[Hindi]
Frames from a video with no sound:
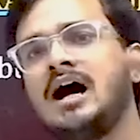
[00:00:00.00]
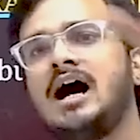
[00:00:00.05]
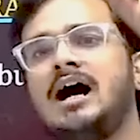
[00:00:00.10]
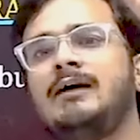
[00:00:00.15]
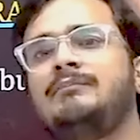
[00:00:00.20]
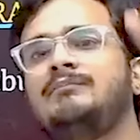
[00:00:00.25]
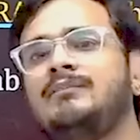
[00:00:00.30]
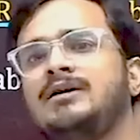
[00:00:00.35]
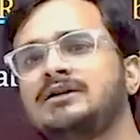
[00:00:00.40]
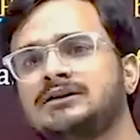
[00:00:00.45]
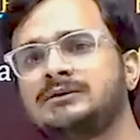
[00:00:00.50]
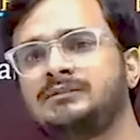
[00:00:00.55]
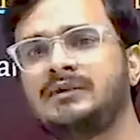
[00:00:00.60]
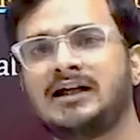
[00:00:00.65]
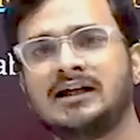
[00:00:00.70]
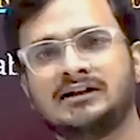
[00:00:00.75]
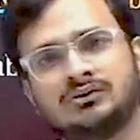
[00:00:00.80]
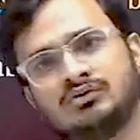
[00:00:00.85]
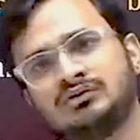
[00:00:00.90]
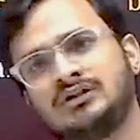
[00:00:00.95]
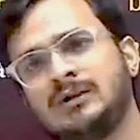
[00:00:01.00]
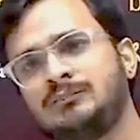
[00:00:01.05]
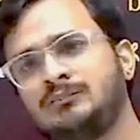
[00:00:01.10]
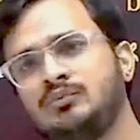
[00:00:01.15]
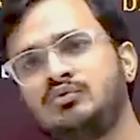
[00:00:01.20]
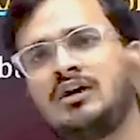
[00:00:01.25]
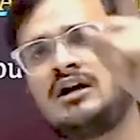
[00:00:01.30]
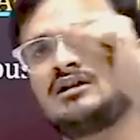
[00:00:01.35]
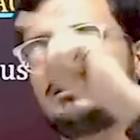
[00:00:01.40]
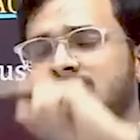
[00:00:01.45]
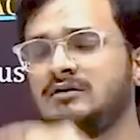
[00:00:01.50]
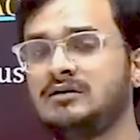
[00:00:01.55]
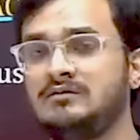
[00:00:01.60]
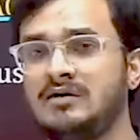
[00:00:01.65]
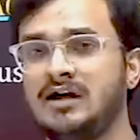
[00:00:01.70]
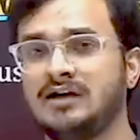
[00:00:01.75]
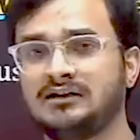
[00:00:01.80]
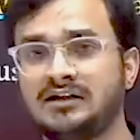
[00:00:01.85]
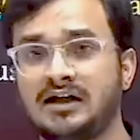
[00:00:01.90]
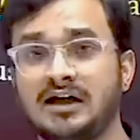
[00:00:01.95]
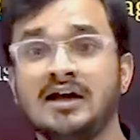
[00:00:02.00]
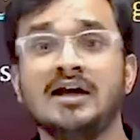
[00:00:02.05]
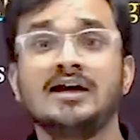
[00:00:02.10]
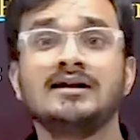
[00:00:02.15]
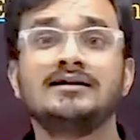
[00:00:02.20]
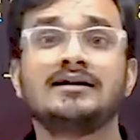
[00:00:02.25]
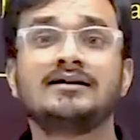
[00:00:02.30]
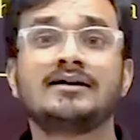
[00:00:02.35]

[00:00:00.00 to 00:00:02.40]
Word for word: आप मस्त पढ़ाते हो सर पूरा समझ में आता है